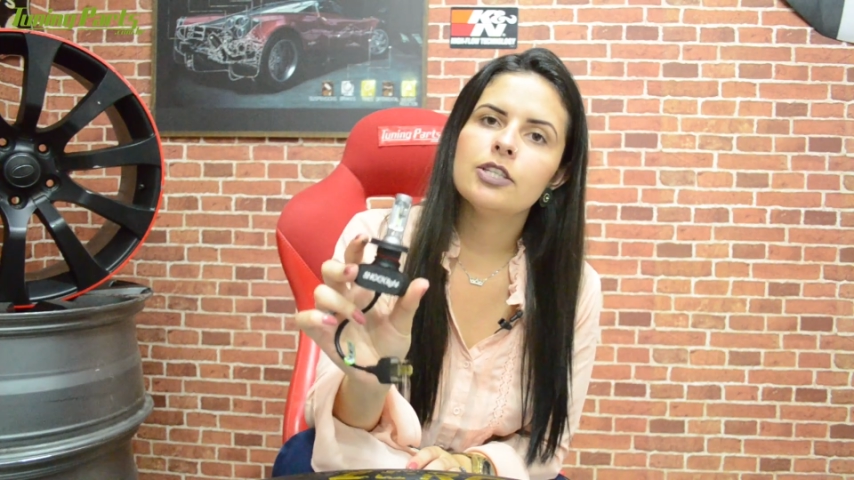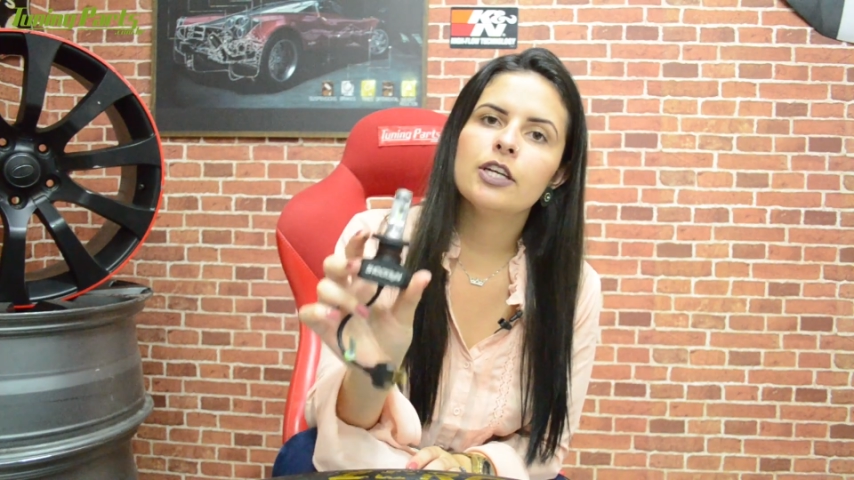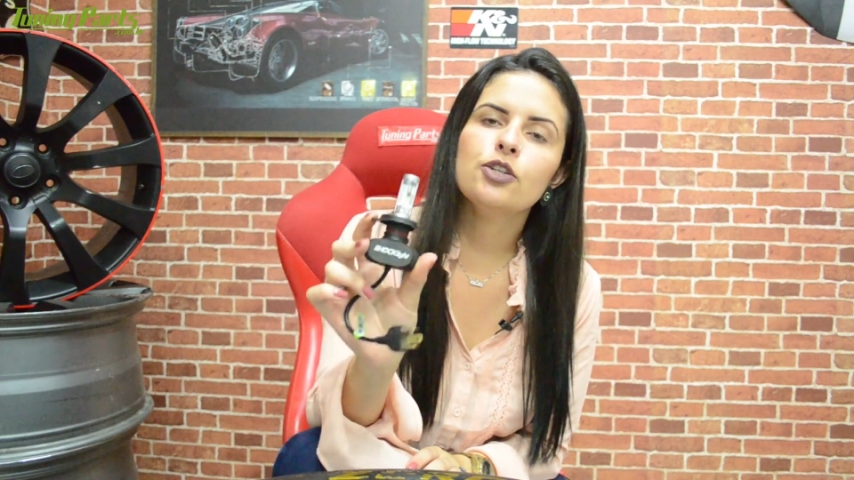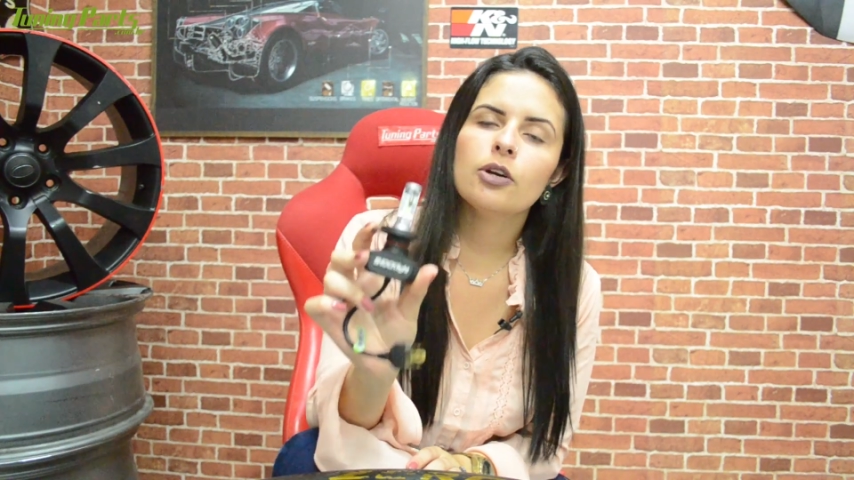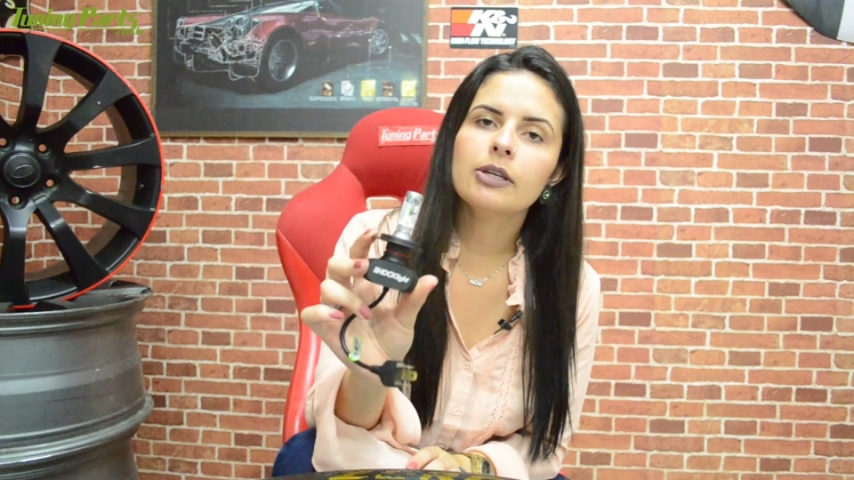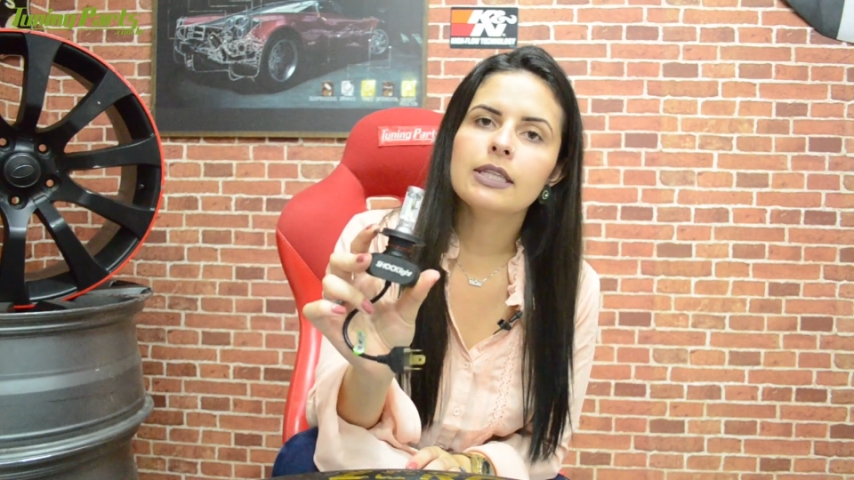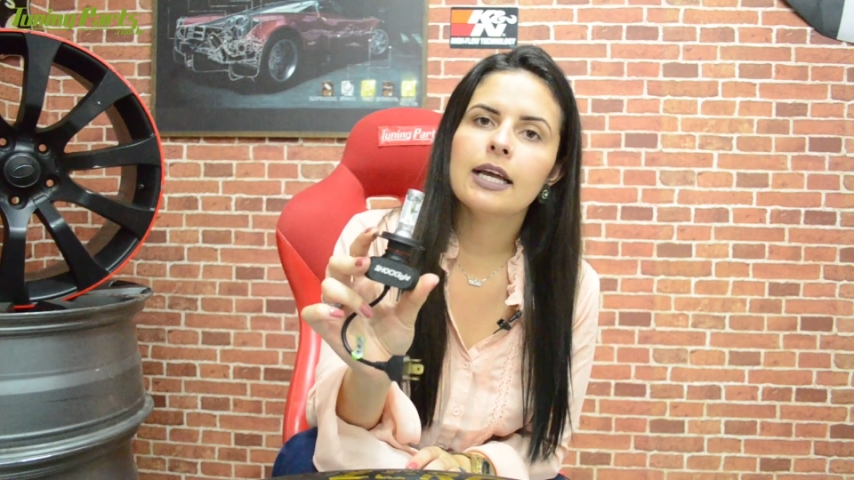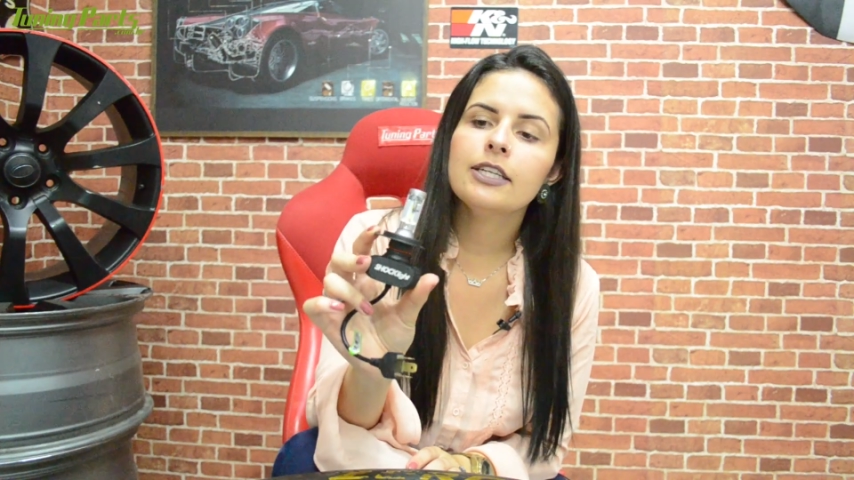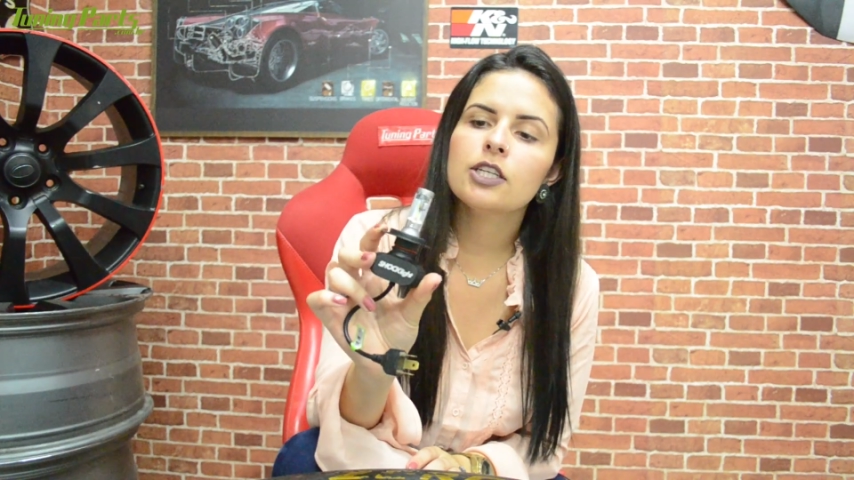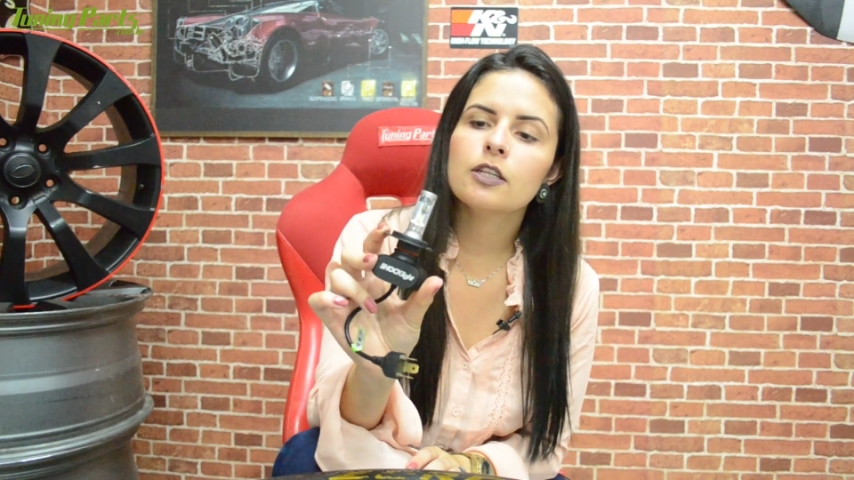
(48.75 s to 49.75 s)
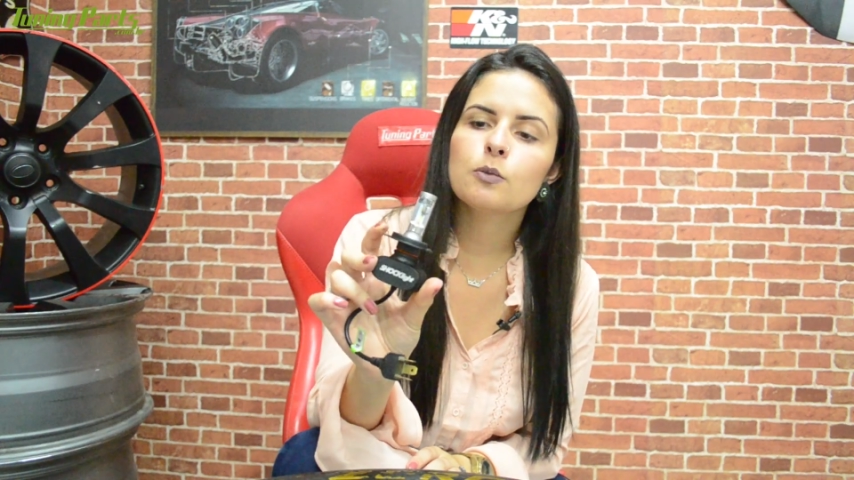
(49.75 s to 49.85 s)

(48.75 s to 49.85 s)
da Shock Light elas